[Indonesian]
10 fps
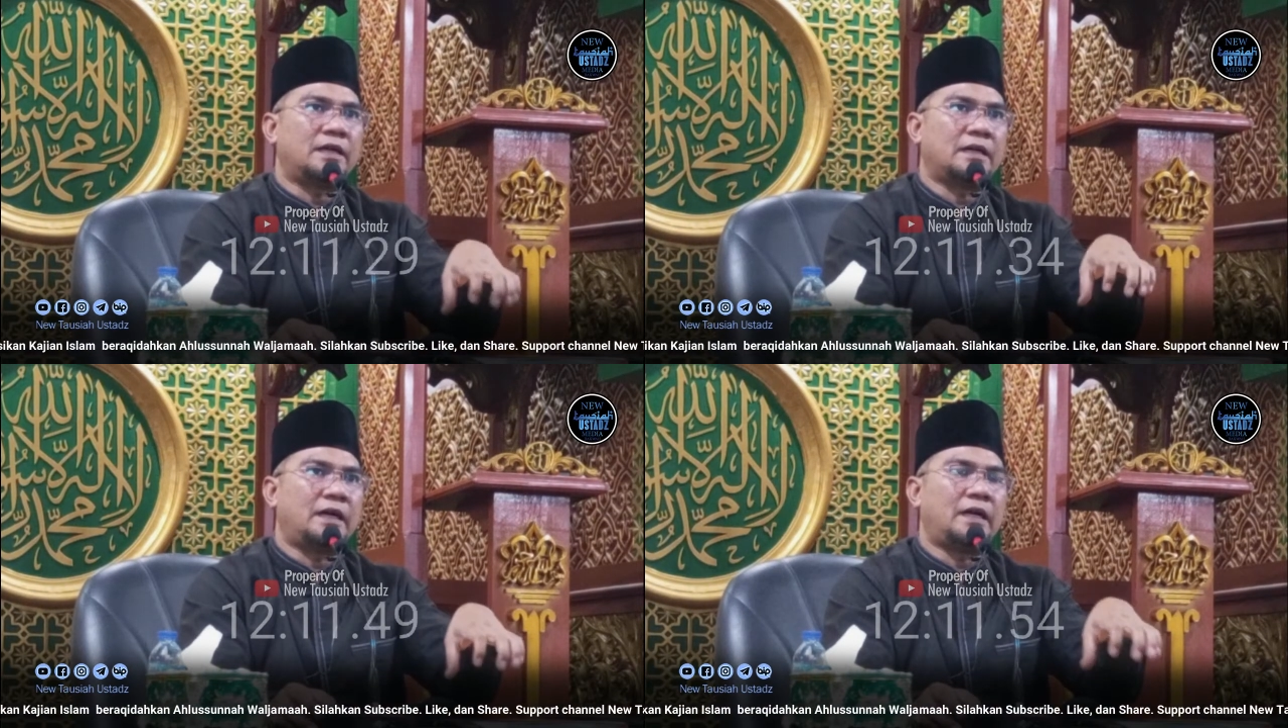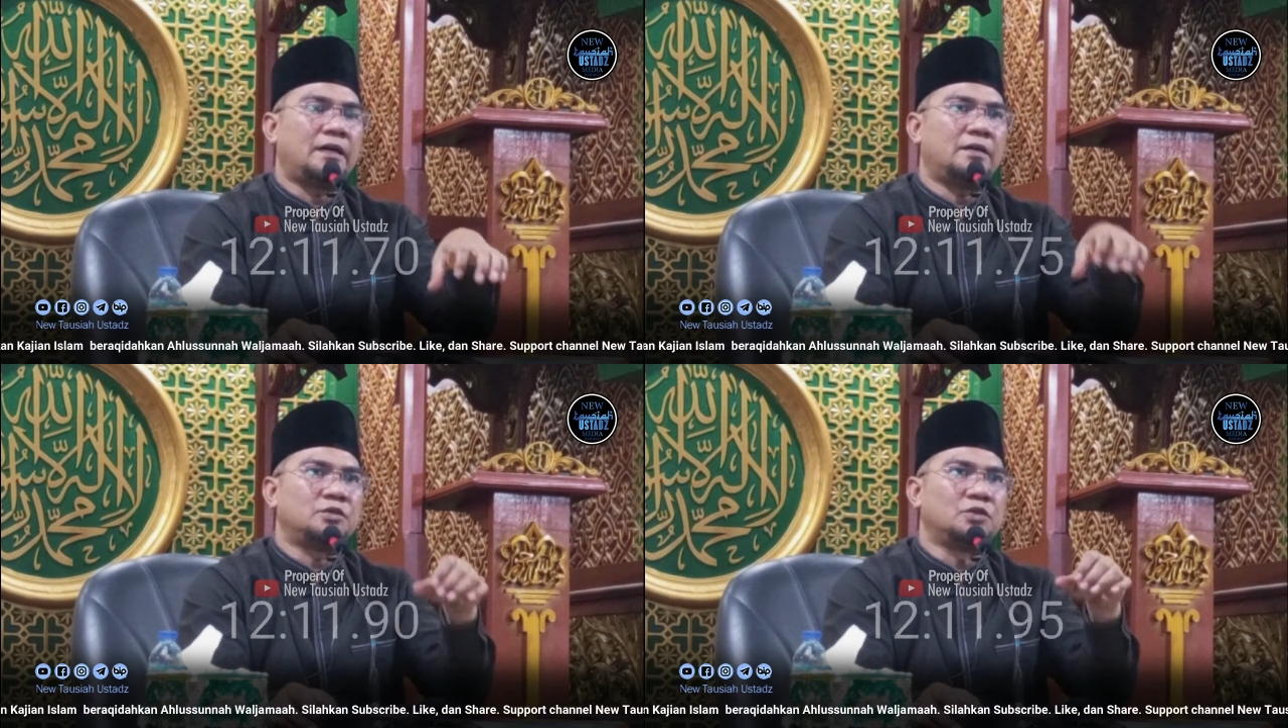
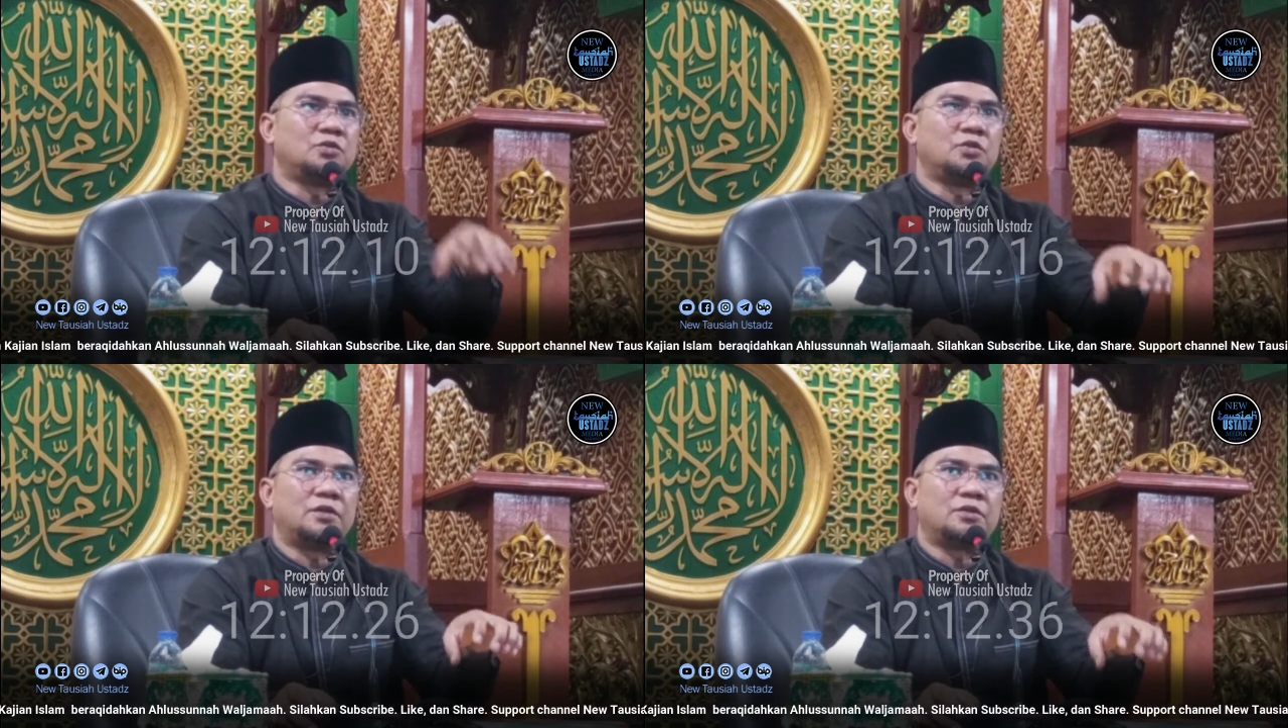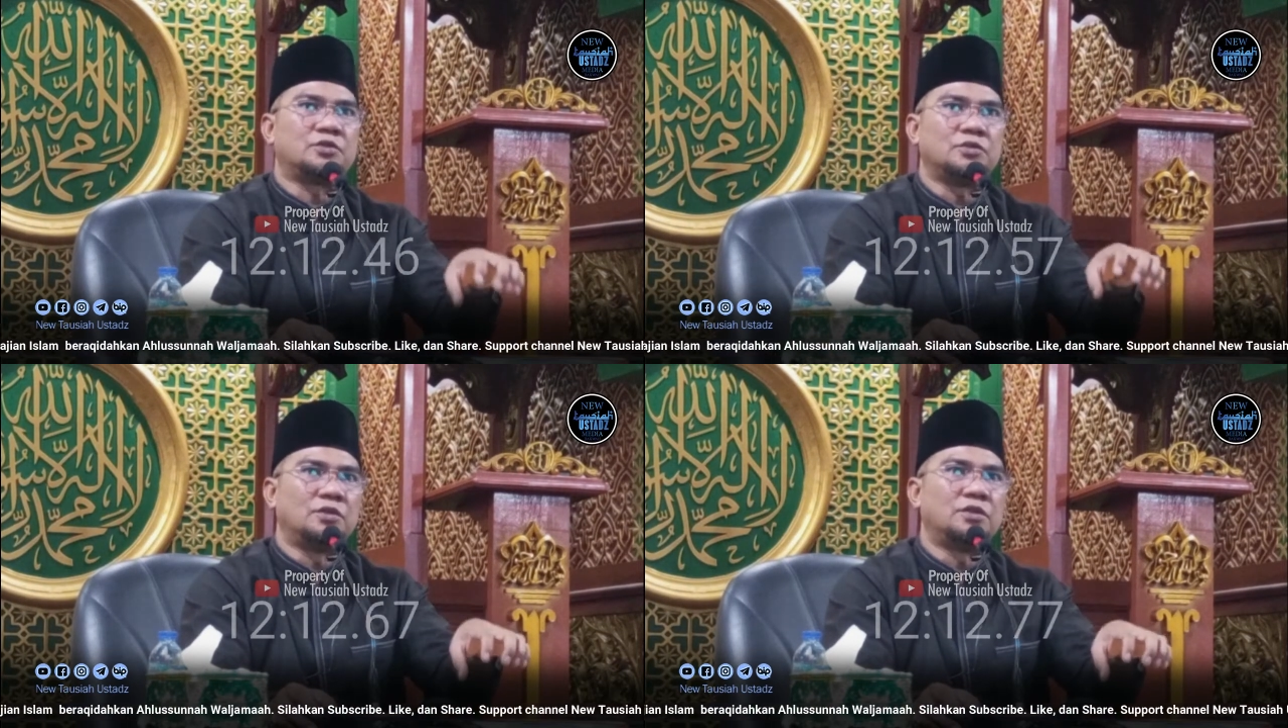kakak susuan
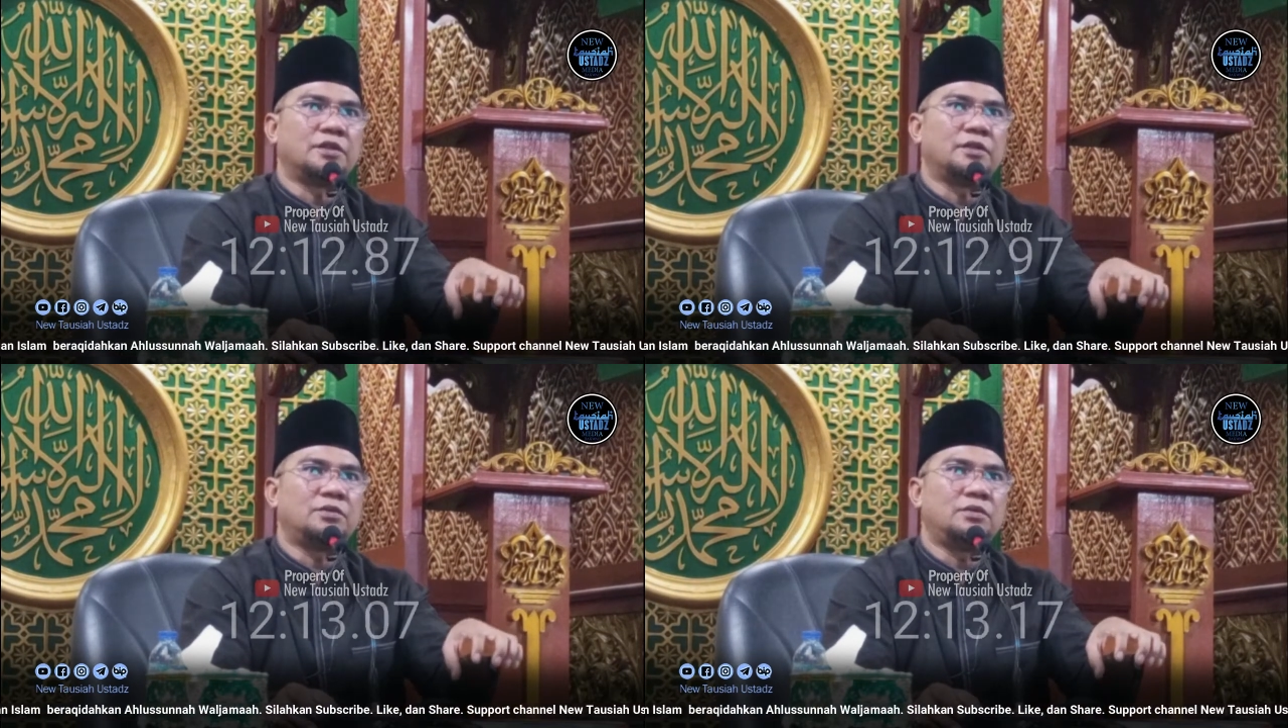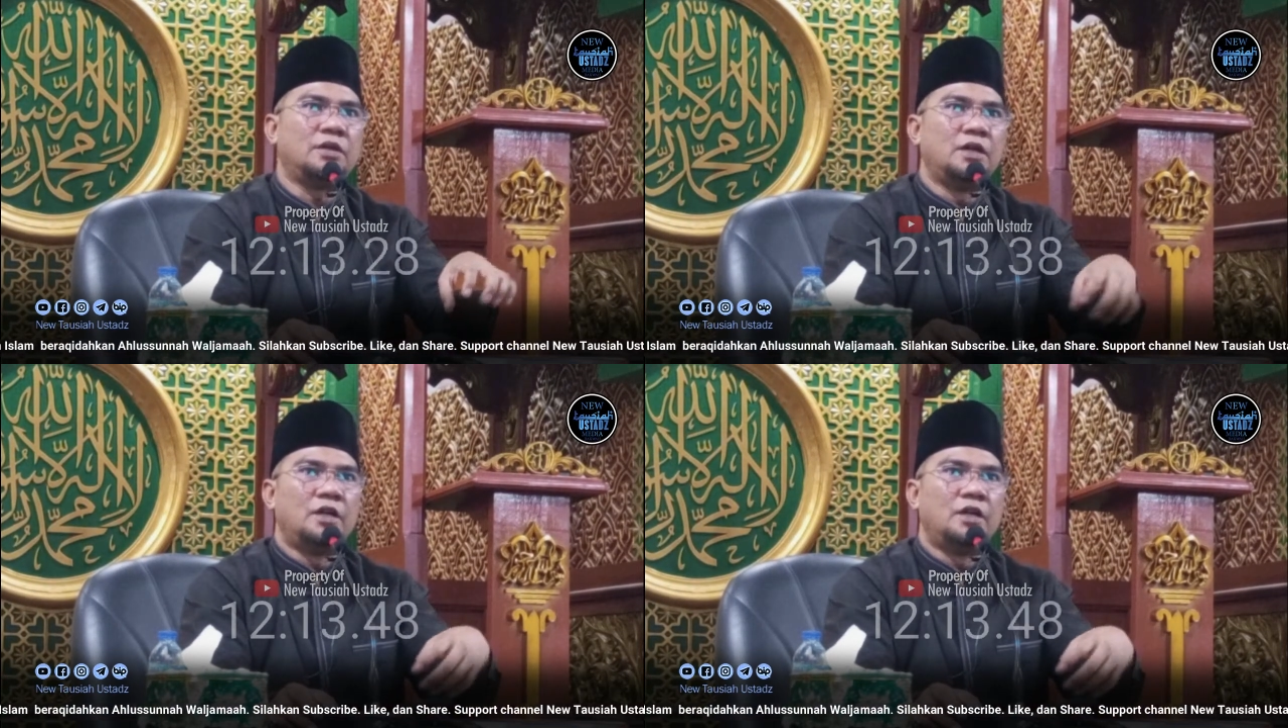Rasulullah itu